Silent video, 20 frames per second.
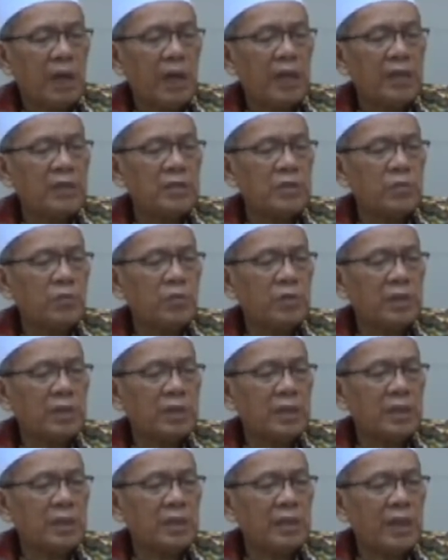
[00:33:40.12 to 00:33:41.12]
aya
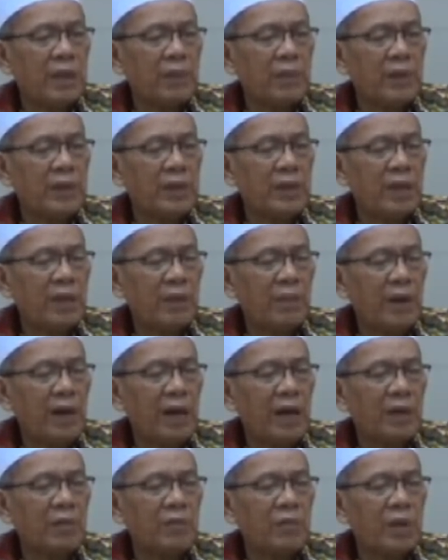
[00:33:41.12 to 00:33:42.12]
disebutkan teh padi
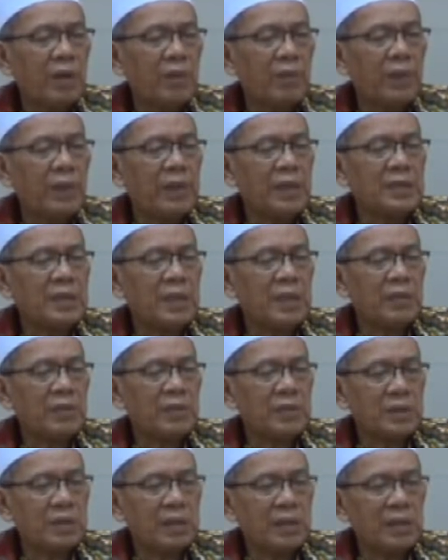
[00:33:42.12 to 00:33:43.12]
lama Alquran pan
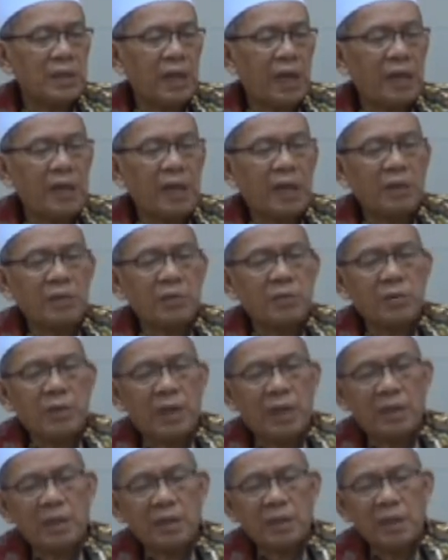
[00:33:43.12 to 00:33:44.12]
diseriuskan ayat
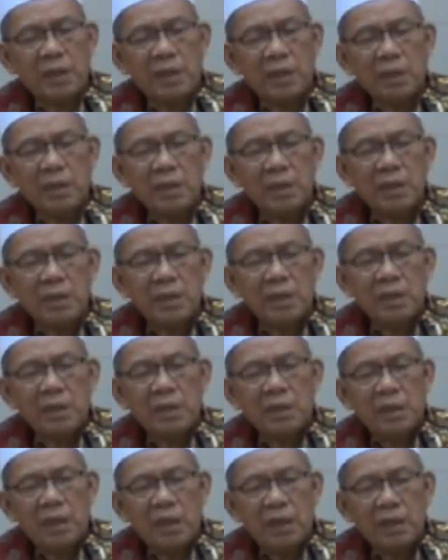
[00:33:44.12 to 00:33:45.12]
Alquran teh
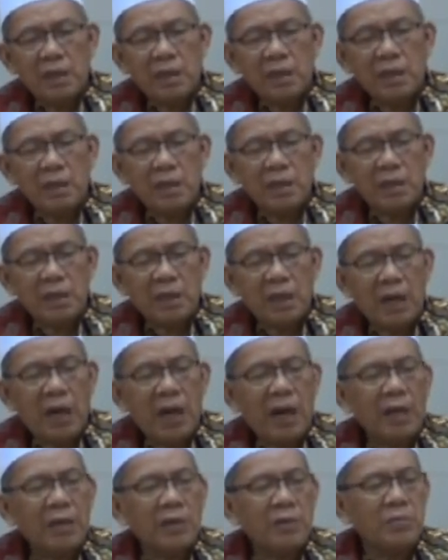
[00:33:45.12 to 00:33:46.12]
jadi
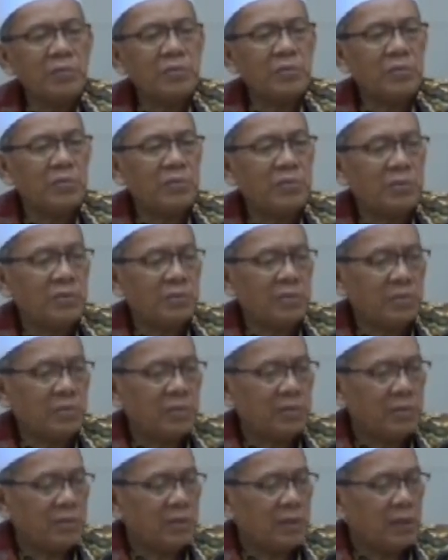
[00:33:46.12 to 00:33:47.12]
anu
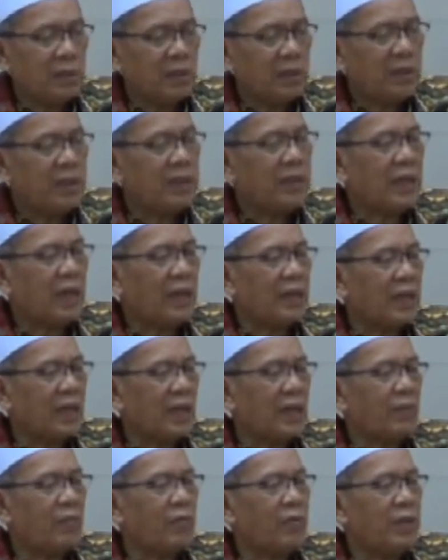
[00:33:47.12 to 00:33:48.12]

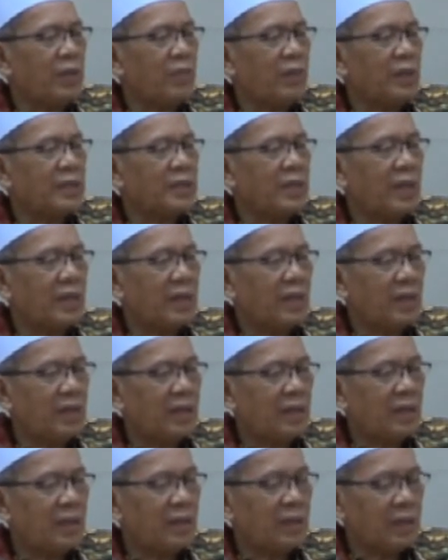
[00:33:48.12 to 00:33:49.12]
tiganya lamun dibaca nak
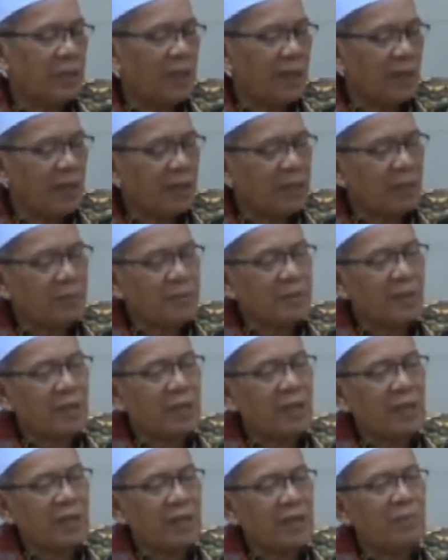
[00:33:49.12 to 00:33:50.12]
tinggal
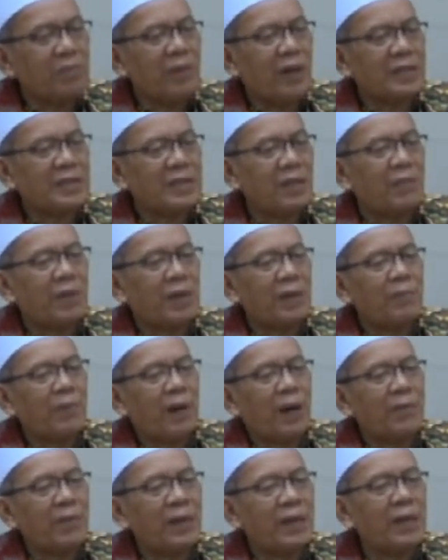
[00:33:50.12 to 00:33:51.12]
nak dibaca bari
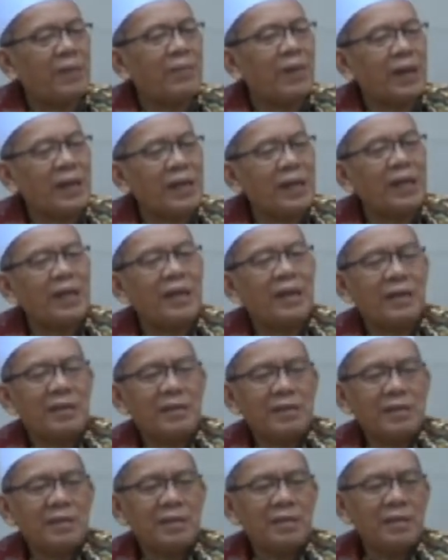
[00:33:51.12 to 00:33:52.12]
paham mana nak
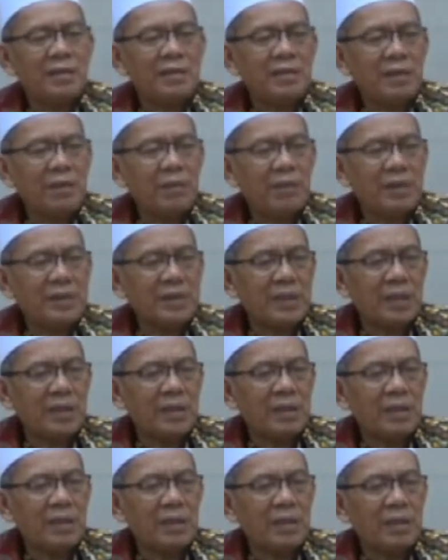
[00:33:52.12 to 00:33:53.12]
dibaca
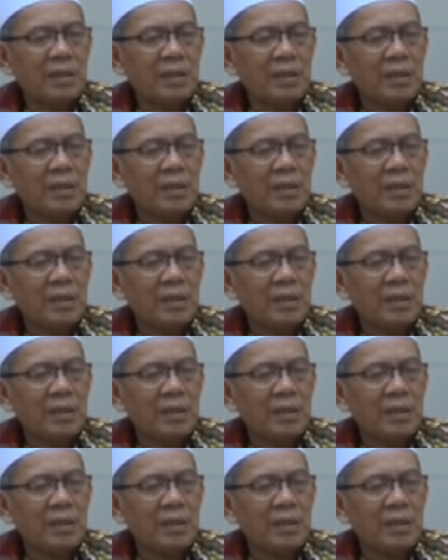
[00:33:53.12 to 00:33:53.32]
nak teh